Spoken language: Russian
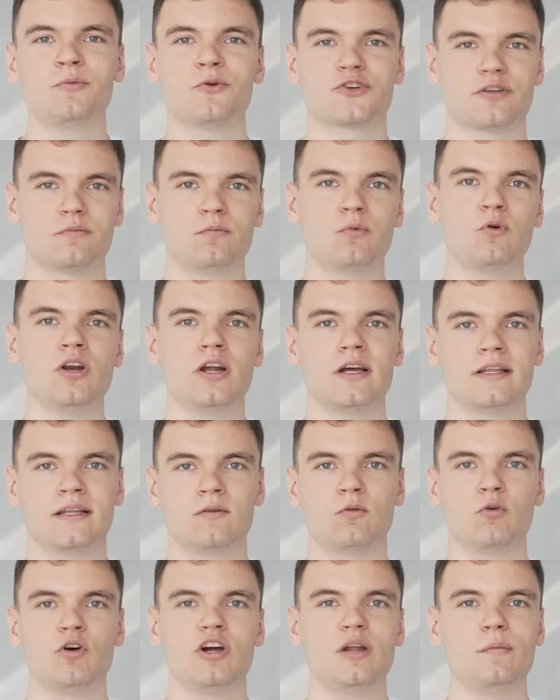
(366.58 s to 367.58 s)
может. Более
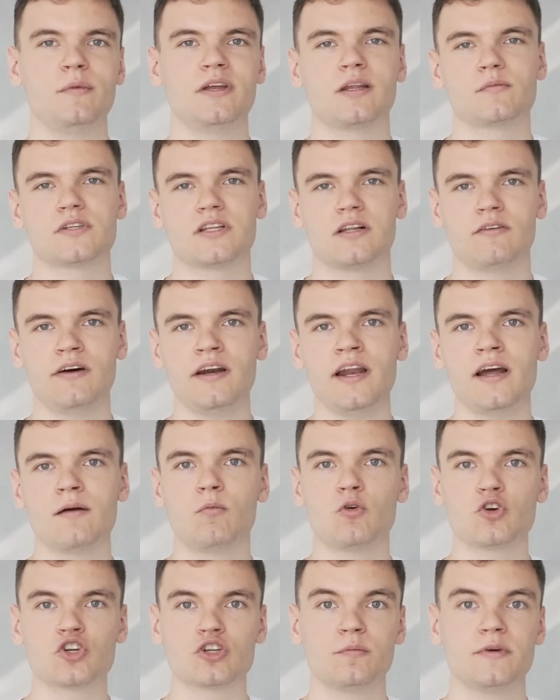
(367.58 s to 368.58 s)
того, элементом словаря
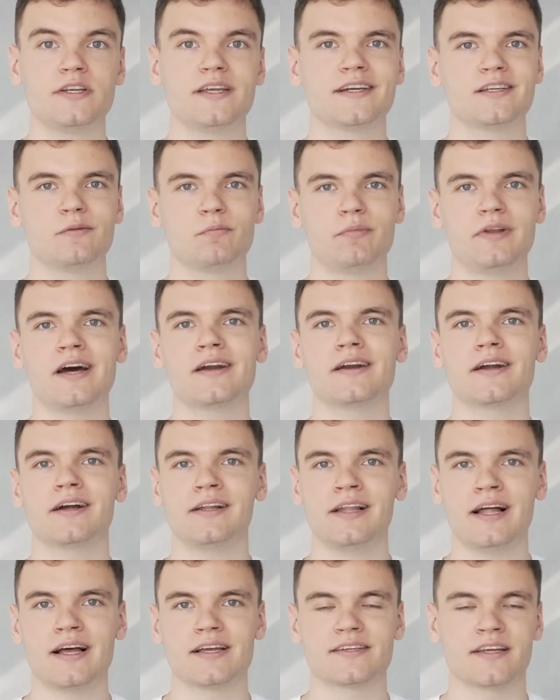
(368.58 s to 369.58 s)
может быть экземпляр
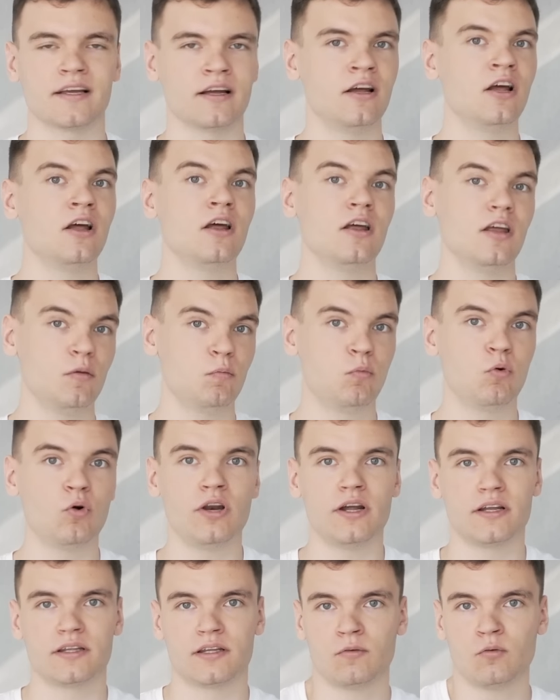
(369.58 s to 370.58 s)
класса. И
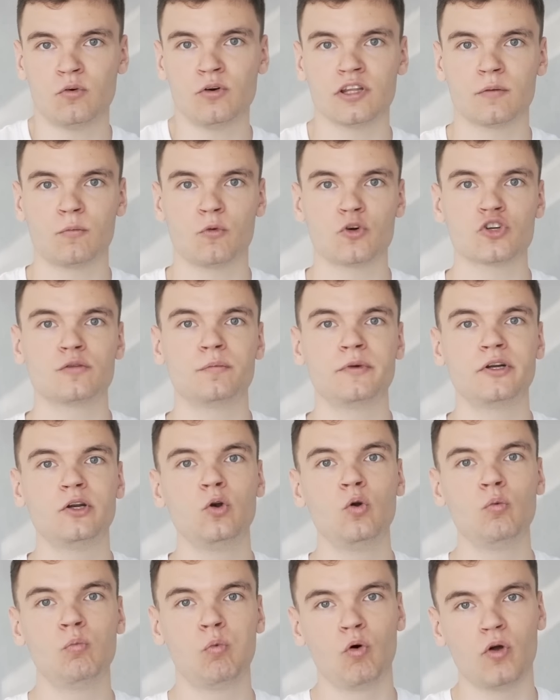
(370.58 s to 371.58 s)
более того, это может быть
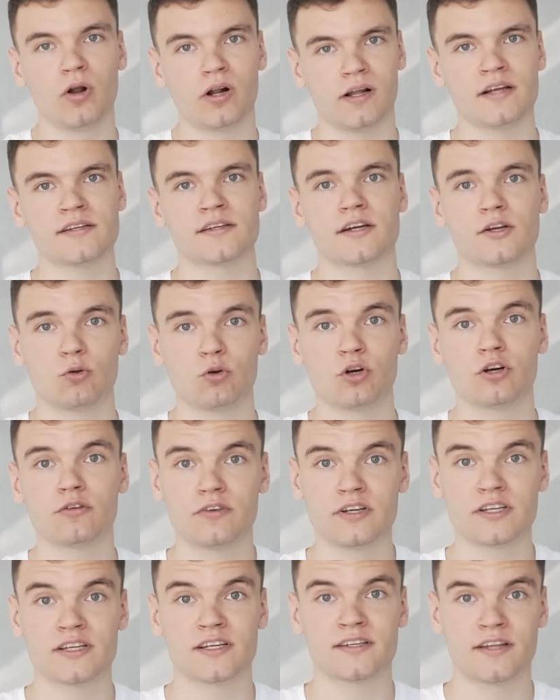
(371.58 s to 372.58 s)
любой класс, который
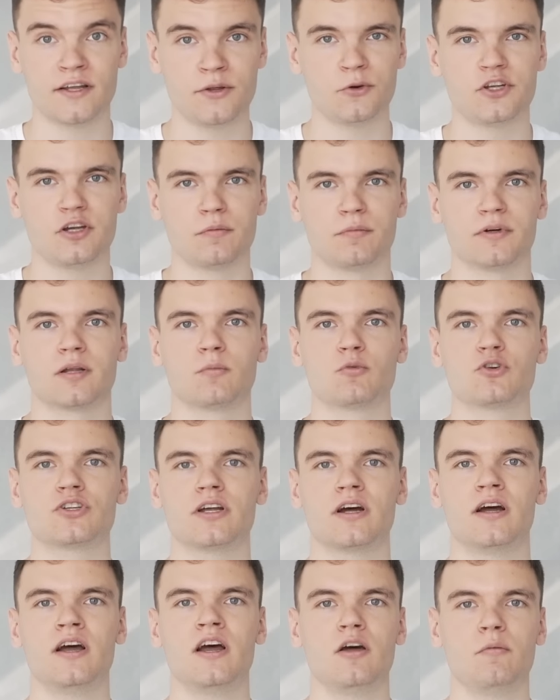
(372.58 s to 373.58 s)
вы создаете, потому
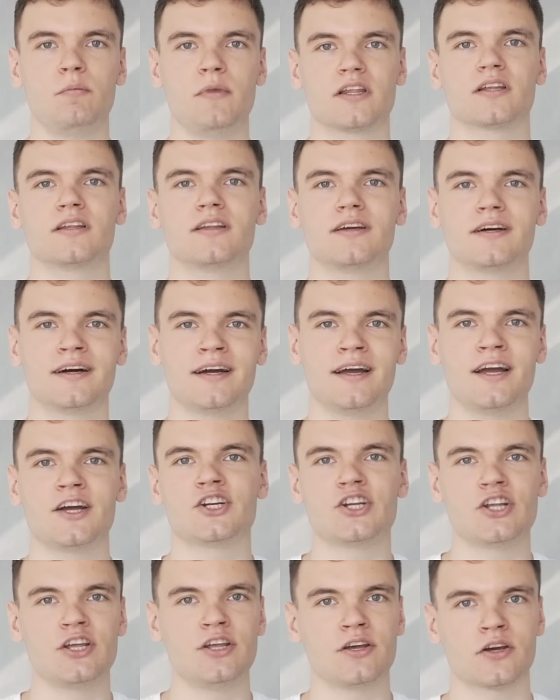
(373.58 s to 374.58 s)
что методы
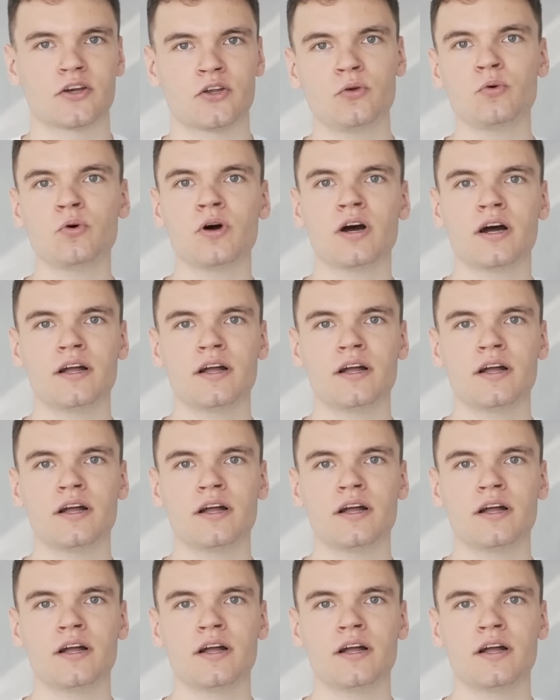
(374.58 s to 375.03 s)
hash и EQ,